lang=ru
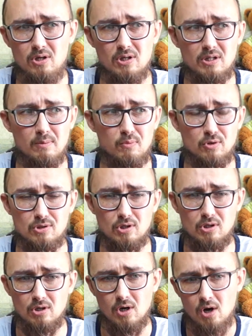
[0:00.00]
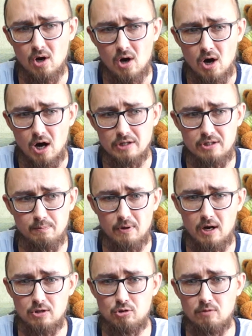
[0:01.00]
или там просто такие, а
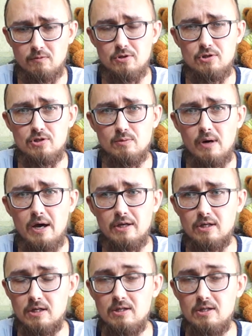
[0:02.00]
типа, а что вы не снимаете?